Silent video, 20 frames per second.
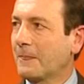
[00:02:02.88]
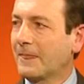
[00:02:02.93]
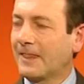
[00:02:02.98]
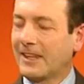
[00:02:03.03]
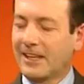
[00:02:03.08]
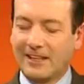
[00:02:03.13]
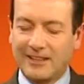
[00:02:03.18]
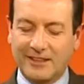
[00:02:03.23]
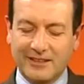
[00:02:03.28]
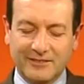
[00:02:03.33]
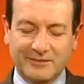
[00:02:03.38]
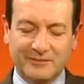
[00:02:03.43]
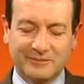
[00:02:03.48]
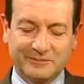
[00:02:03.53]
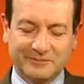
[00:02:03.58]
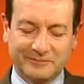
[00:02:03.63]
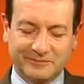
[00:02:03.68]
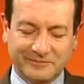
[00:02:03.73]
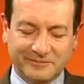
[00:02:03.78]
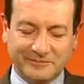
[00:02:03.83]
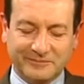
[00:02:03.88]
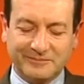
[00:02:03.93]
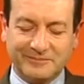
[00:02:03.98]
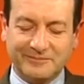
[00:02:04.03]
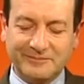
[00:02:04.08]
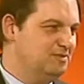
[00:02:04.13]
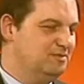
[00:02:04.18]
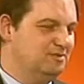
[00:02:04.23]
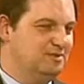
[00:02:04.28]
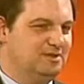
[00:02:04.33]
superato ogni
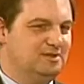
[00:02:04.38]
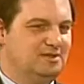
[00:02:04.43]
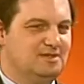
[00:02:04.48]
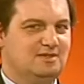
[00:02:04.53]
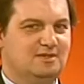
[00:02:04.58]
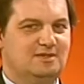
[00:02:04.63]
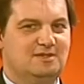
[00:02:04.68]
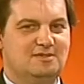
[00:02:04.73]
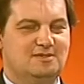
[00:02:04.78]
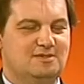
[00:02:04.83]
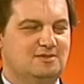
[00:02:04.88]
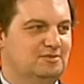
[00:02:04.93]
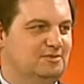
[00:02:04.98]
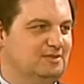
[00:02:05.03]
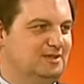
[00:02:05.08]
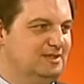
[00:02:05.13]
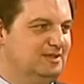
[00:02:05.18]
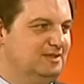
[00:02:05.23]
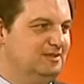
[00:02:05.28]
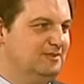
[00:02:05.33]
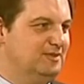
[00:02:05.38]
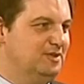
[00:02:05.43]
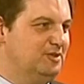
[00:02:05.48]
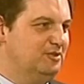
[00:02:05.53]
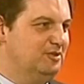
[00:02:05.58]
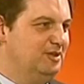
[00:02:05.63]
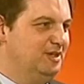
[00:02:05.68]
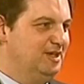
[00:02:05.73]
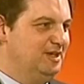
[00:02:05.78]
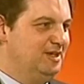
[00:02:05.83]
previsione di iscrizione,
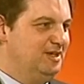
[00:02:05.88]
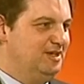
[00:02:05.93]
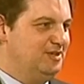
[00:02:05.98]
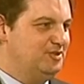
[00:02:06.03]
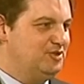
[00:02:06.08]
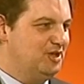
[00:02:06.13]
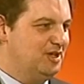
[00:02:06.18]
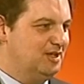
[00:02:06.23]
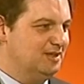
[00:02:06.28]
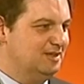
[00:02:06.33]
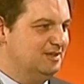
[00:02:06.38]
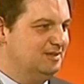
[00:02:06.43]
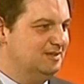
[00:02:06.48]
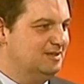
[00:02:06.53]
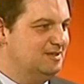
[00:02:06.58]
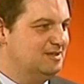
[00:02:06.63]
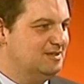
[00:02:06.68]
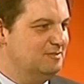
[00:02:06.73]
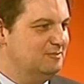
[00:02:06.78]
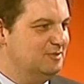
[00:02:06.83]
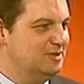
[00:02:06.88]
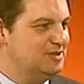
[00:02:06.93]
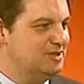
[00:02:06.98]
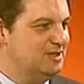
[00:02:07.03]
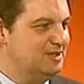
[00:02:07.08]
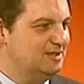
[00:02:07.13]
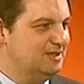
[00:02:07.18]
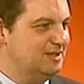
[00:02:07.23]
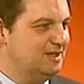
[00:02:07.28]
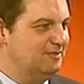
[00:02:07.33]
davvero c'era tantissima
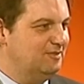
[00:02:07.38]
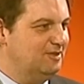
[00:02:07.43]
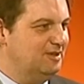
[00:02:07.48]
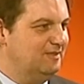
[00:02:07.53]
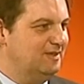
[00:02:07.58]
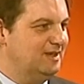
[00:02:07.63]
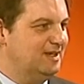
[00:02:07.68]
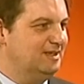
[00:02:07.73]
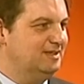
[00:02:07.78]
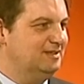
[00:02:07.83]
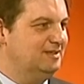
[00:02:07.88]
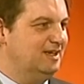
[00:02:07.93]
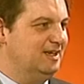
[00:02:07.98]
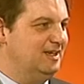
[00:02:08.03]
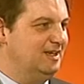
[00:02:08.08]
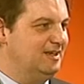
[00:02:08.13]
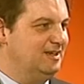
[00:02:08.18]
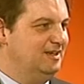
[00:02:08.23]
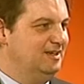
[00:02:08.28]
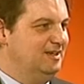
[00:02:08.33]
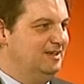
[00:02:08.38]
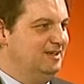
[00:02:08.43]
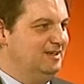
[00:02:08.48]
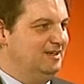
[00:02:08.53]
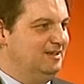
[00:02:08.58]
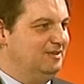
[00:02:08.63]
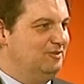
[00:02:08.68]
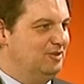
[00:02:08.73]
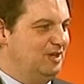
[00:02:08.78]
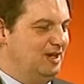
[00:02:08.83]
gente che voleva cantare fare.
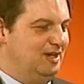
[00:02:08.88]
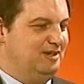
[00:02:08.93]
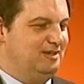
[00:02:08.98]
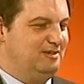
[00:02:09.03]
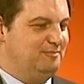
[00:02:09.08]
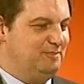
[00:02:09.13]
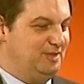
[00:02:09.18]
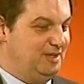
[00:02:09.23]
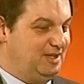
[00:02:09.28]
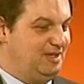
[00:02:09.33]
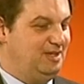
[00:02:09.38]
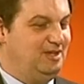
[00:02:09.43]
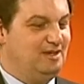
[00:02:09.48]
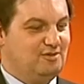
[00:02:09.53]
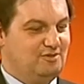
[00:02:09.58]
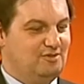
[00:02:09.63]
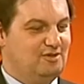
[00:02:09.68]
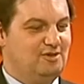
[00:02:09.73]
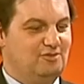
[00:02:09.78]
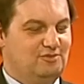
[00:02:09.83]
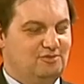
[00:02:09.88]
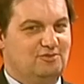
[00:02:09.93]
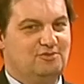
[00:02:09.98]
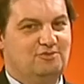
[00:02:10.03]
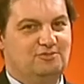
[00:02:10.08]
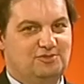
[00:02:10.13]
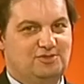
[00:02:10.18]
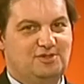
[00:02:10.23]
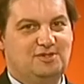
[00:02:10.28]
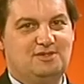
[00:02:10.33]
Ora, per chi ancora non
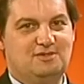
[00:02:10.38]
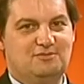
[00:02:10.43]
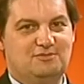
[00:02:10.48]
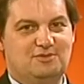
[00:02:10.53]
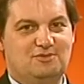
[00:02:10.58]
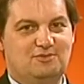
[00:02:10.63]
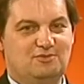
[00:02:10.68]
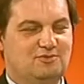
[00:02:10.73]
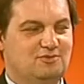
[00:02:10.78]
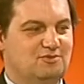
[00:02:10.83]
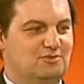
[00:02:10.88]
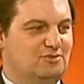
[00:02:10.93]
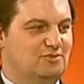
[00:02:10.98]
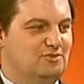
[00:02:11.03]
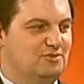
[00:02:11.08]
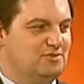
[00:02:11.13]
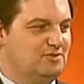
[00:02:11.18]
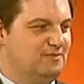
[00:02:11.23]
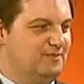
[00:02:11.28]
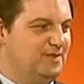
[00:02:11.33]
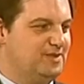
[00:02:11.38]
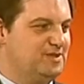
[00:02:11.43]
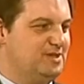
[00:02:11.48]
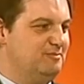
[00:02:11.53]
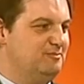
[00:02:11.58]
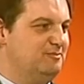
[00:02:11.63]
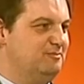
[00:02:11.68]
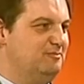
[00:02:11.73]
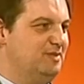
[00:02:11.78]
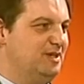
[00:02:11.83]
conoscesse questo concorso,
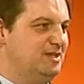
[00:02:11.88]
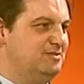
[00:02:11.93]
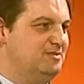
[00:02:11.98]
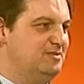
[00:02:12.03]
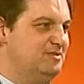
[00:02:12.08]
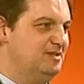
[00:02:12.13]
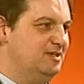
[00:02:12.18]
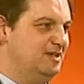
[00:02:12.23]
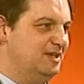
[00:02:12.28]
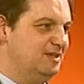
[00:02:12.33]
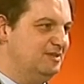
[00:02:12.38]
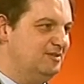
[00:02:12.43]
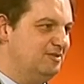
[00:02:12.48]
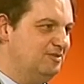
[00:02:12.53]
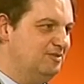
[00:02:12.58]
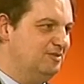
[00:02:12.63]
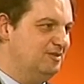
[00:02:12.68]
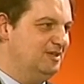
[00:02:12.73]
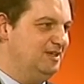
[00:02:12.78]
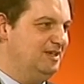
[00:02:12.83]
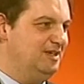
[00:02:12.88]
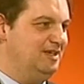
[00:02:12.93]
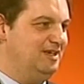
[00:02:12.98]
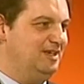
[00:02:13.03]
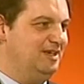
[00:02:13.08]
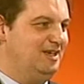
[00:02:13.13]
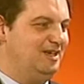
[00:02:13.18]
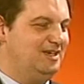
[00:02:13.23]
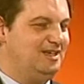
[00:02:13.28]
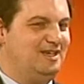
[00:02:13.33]
facciamo un passo indietro
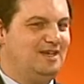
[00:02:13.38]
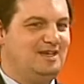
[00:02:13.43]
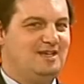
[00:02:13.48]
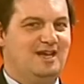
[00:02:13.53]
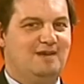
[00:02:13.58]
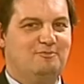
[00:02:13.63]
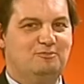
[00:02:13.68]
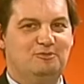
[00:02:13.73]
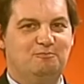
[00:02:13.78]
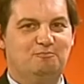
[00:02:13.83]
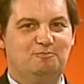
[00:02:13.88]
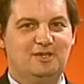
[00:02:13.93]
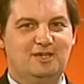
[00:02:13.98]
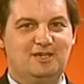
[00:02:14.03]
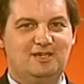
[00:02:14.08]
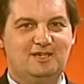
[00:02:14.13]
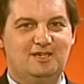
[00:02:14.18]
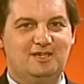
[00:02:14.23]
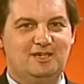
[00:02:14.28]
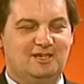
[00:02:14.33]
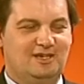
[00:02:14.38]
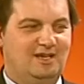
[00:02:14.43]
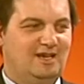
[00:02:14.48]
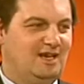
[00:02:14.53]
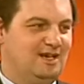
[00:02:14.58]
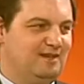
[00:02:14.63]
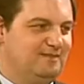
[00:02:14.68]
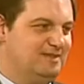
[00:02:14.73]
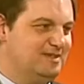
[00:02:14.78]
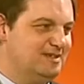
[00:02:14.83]
certo. e chiariamo perché
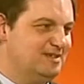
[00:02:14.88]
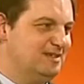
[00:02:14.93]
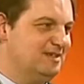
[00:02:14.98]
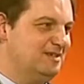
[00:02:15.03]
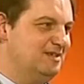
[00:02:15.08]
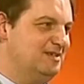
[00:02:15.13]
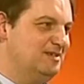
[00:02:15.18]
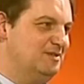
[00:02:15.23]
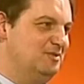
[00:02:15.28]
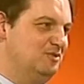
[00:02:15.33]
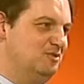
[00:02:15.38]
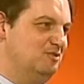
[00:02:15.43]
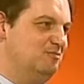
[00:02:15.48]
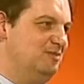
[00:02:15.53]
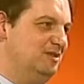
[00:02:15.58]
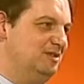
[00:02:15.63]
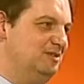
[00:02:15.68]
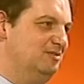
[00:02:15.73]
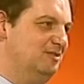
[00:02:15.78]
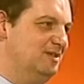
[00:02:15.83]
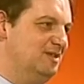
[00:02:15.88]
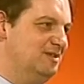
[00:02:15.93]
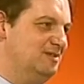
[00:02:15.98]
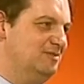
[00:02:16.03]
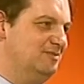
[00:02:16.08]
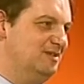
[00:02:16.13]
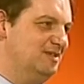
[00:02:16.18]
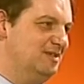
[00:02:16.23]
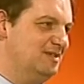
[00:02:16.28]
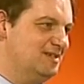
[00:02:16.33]
l'Avis, che si occupa di
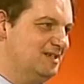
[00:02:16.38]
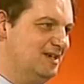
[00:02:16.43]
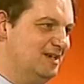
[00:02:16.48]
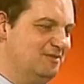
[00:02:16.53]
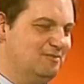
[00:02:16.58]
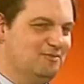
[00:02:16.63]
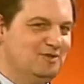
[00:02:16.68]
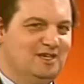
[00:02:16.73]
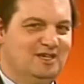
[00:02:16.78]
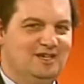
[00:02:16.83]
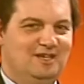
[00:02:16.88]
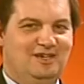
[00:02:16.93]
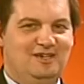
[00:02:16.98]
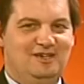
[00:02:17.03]
donazione del sangue,